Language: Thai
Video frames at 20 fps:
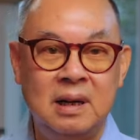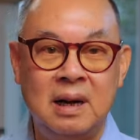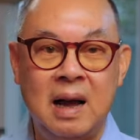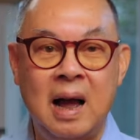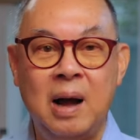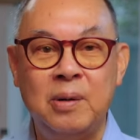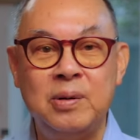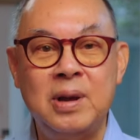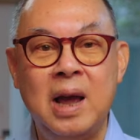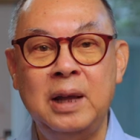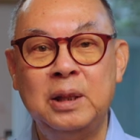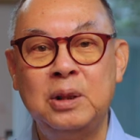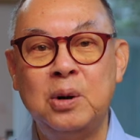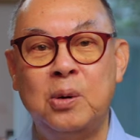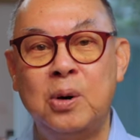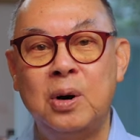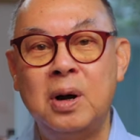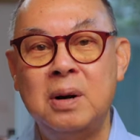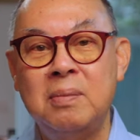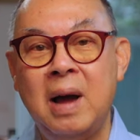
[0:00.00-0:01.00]
ข่าวใหญ่โต
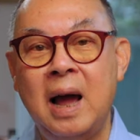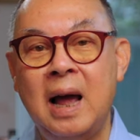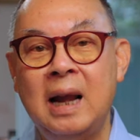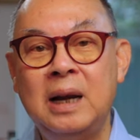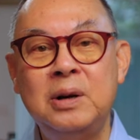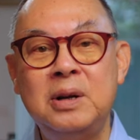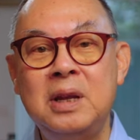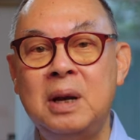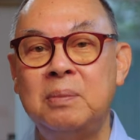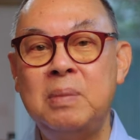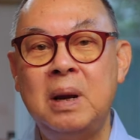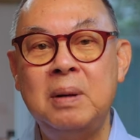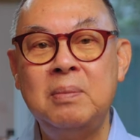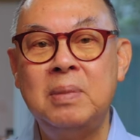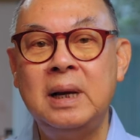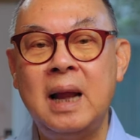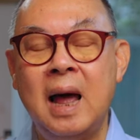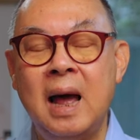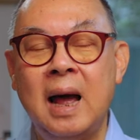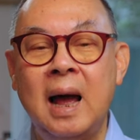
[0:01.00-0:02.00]
กันมาแล้วก็ยังเป็น
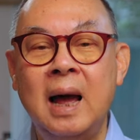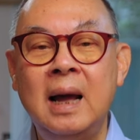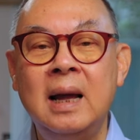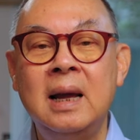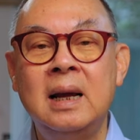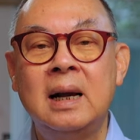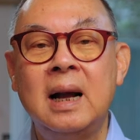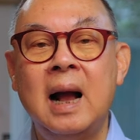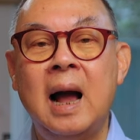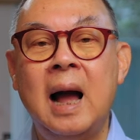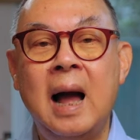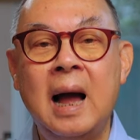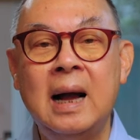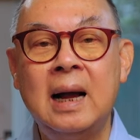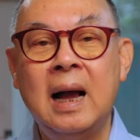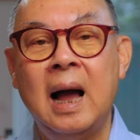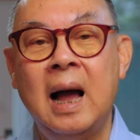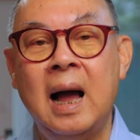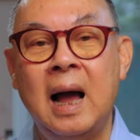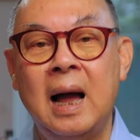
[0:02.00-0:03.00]
ปัญหาค้าง
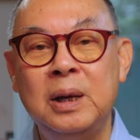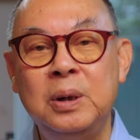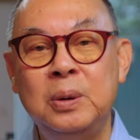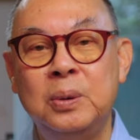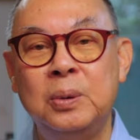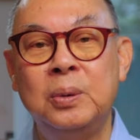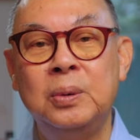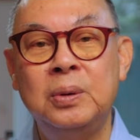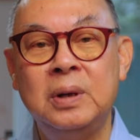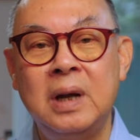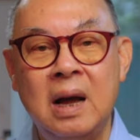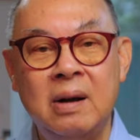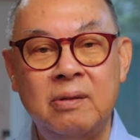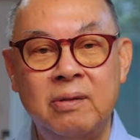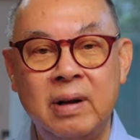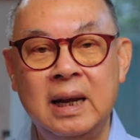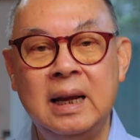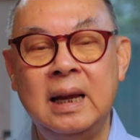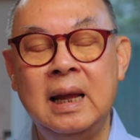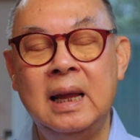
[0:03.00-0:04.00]
คาอยู่ณ
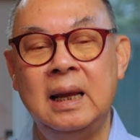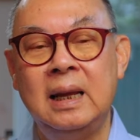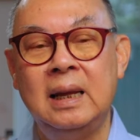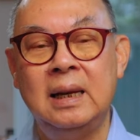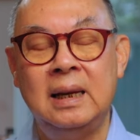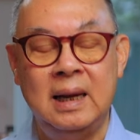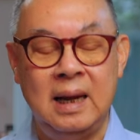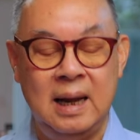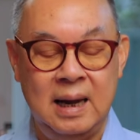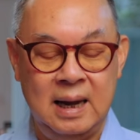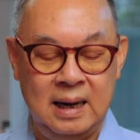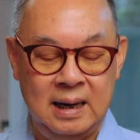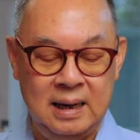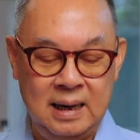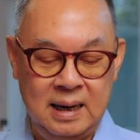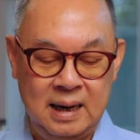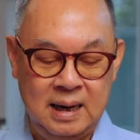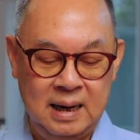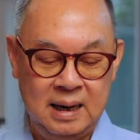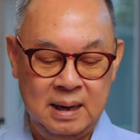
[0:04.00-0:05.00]
วันนี้นะฮะ
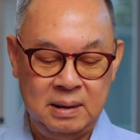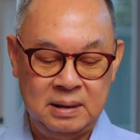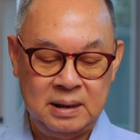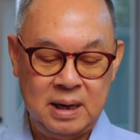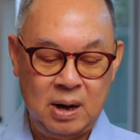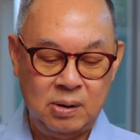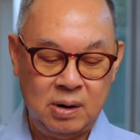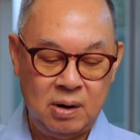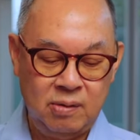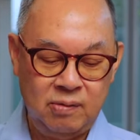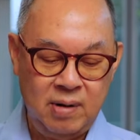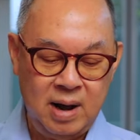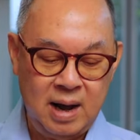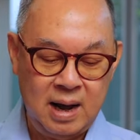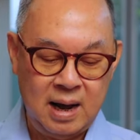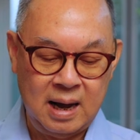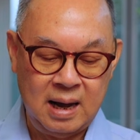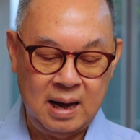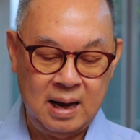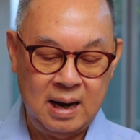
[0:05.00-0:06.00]
เท่ากับว่า
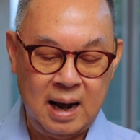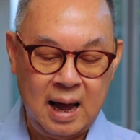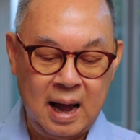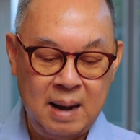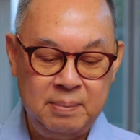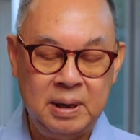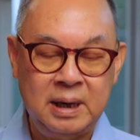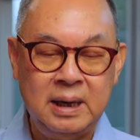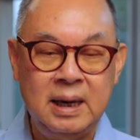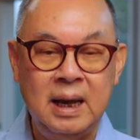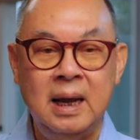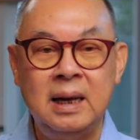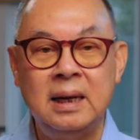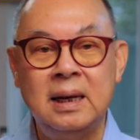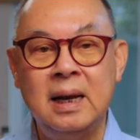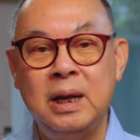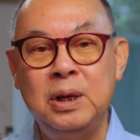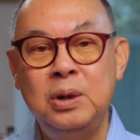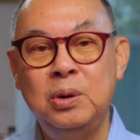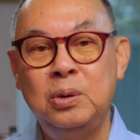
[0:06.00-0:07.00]
หลายประเทศ
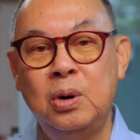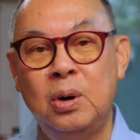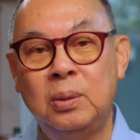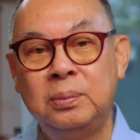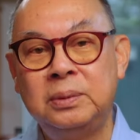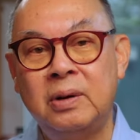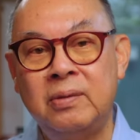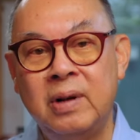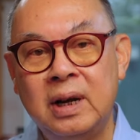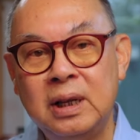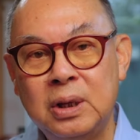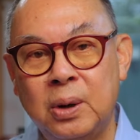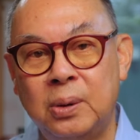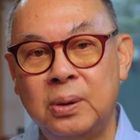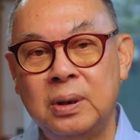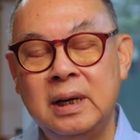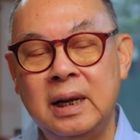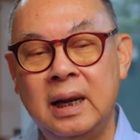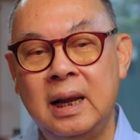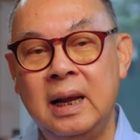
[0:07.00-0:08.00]
ในยุโรปตะวันต
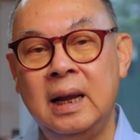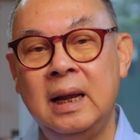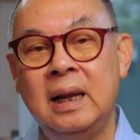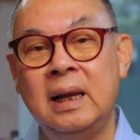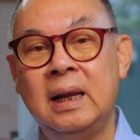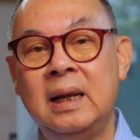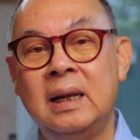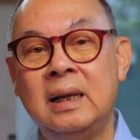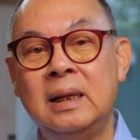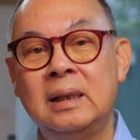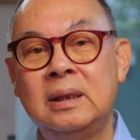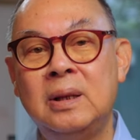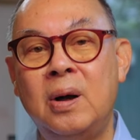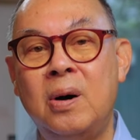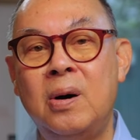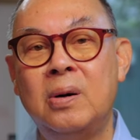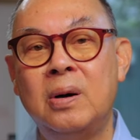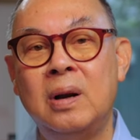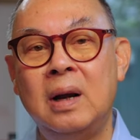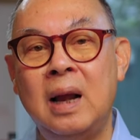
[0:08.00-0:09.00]
กนี้
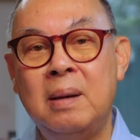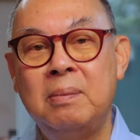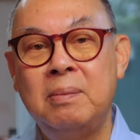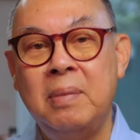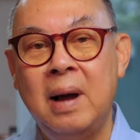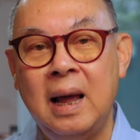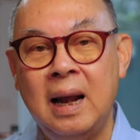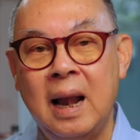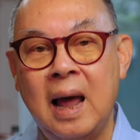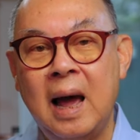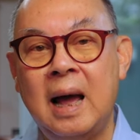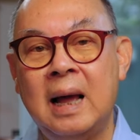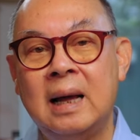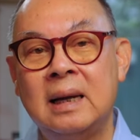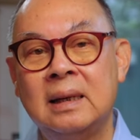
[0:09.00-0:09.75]
ต้องรับภาระ